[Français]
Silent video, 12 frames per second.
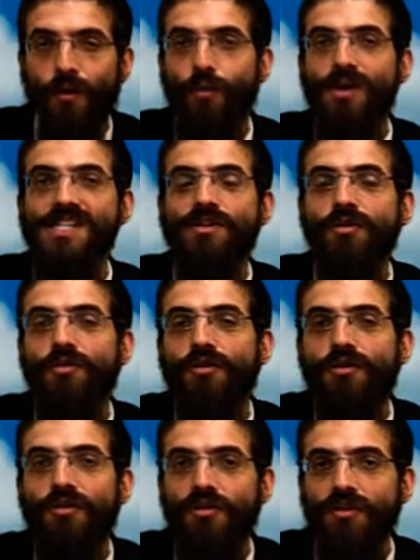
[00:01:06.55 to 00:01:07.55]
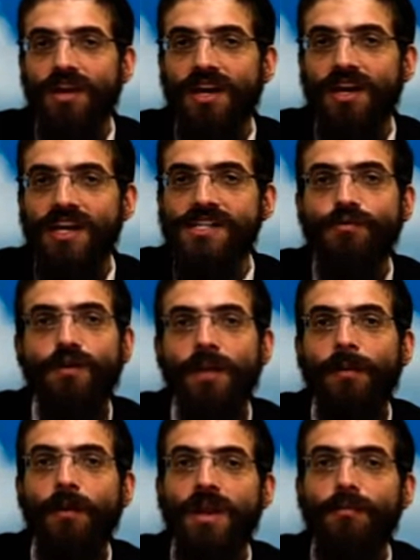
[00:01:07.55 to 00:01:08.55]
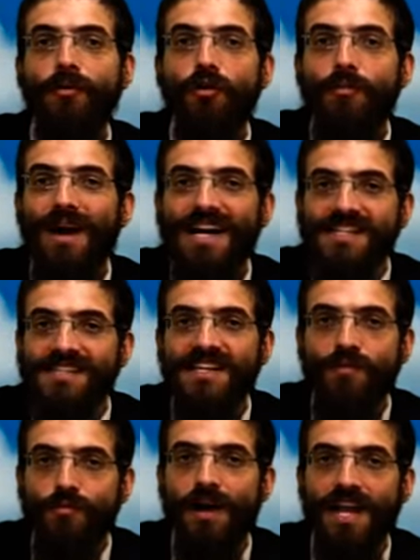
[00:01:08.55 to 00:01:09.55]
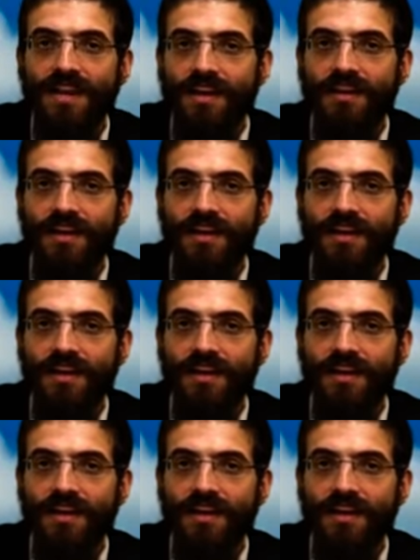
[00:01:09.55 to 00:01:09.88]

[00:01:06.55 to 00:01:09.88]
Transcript: ou est-ce que le nœud est ce qu'on appelle en hébreu maasé ou man